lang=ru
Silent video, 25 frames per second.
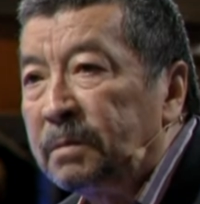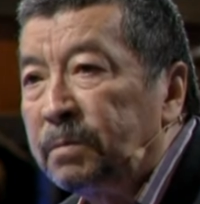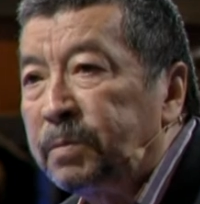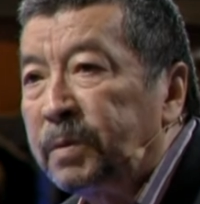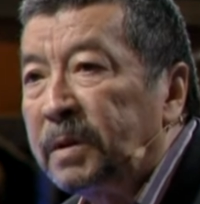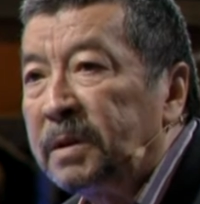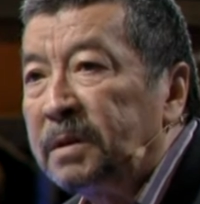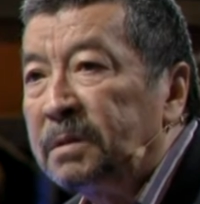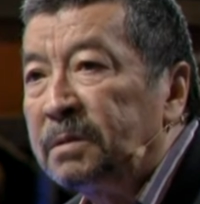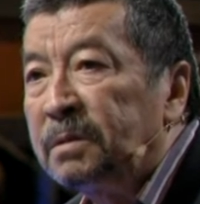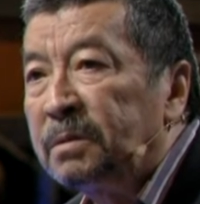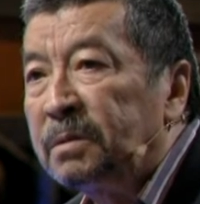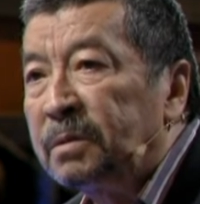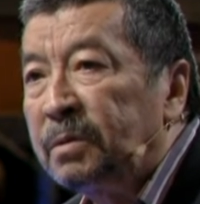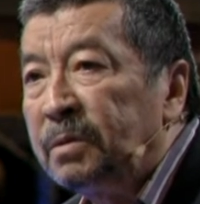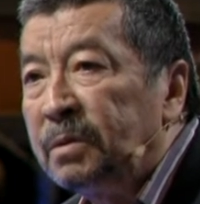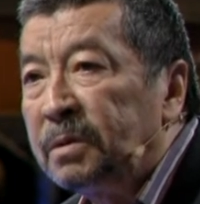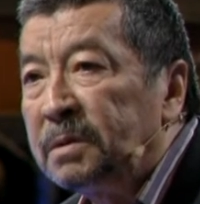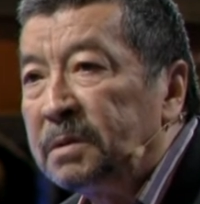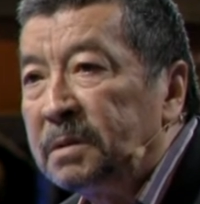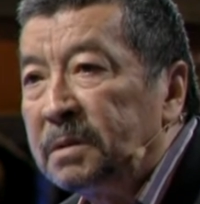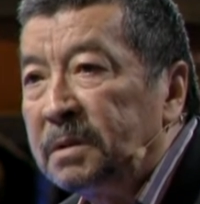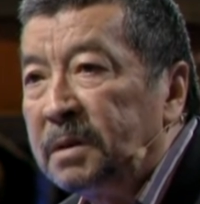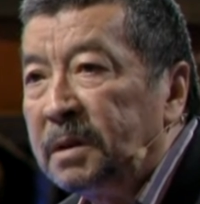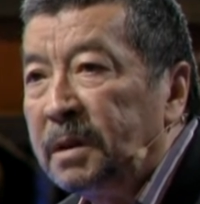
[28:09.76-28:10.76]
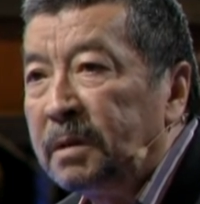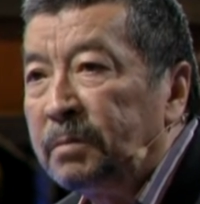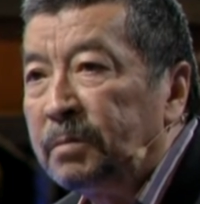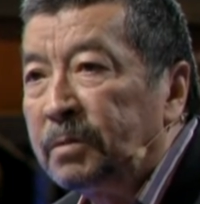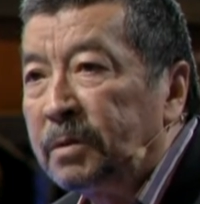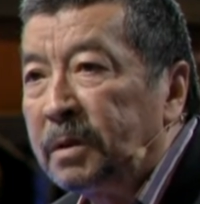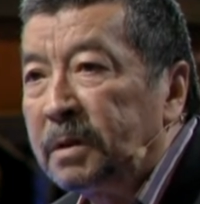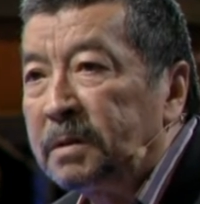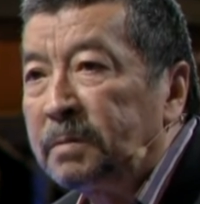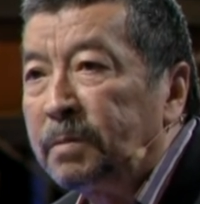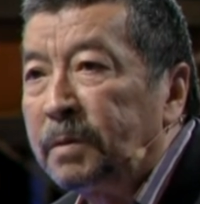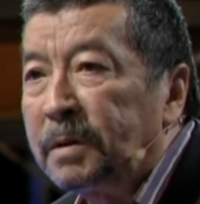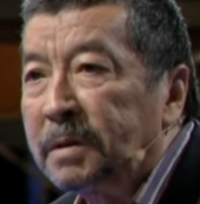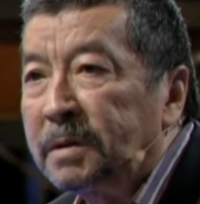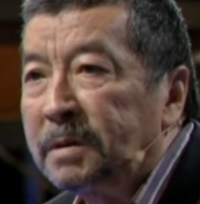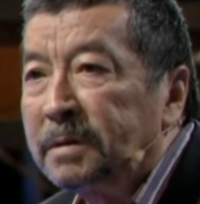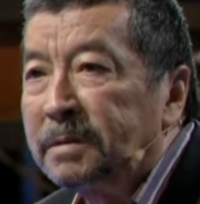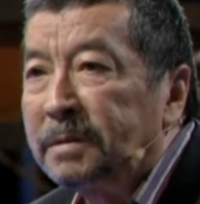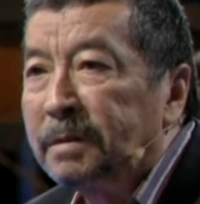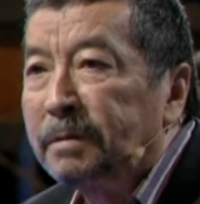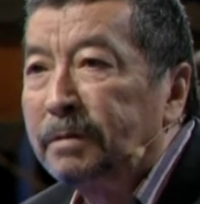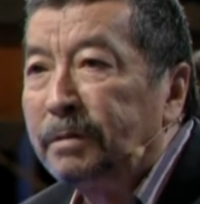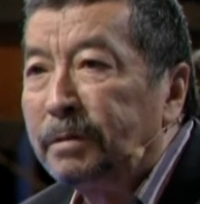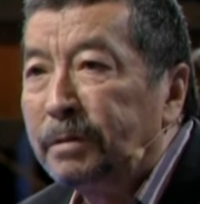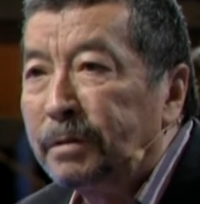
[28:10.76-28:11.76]
пройдут годы, я Мурат
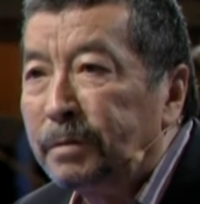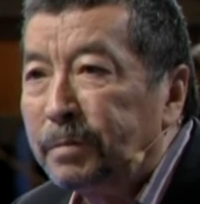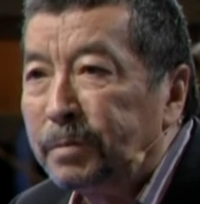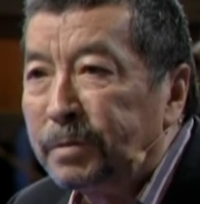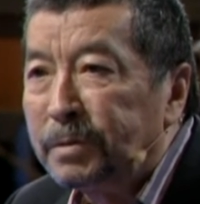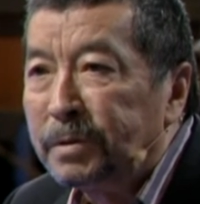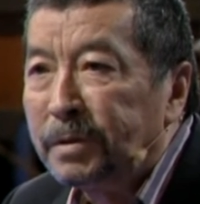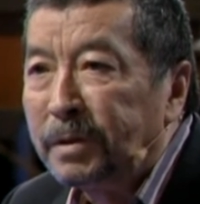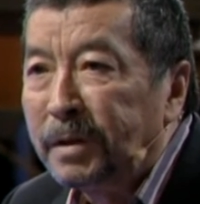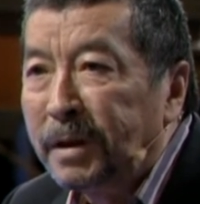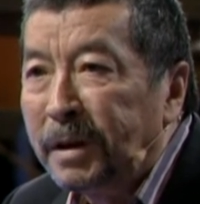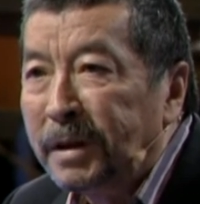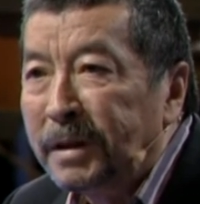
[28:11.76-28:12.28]
Крыткова буду